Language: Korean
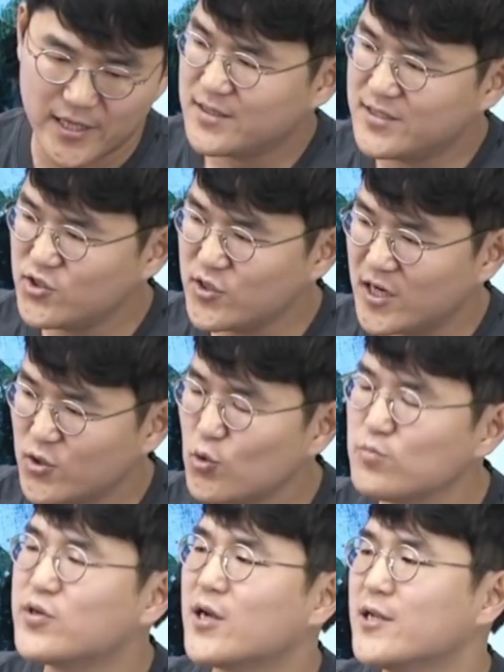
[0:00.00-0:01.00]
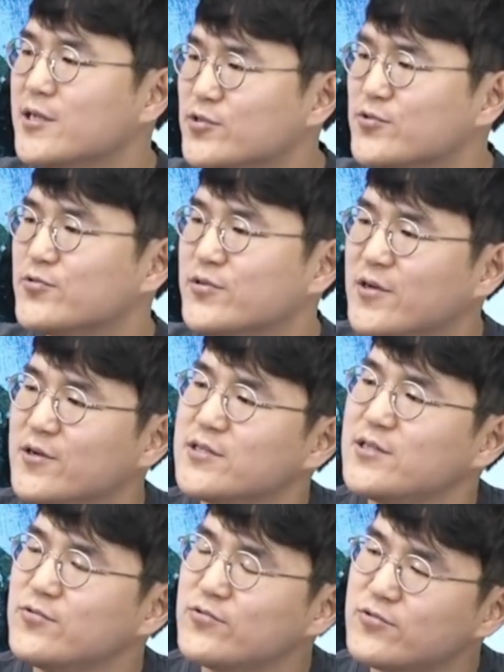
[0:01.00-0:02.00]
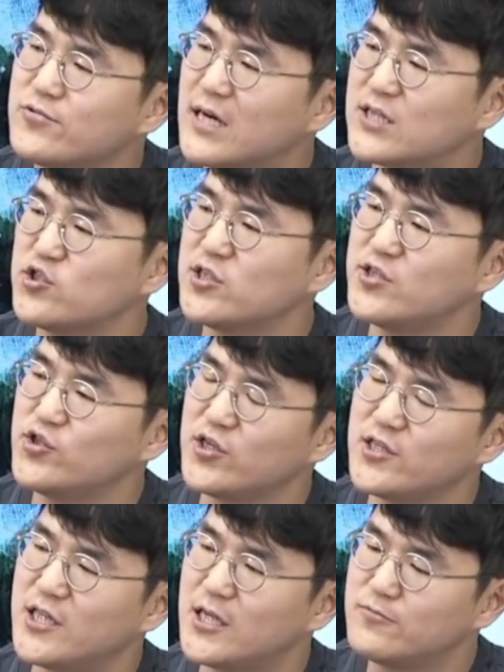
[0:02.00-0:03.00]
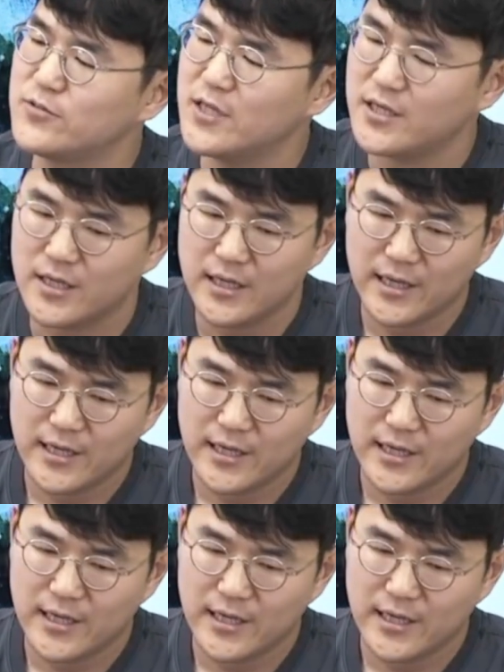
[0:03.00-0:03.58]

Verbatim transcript: 그 순간에 또 불안해지고 이런 식으로 악순될 수 있기 때문에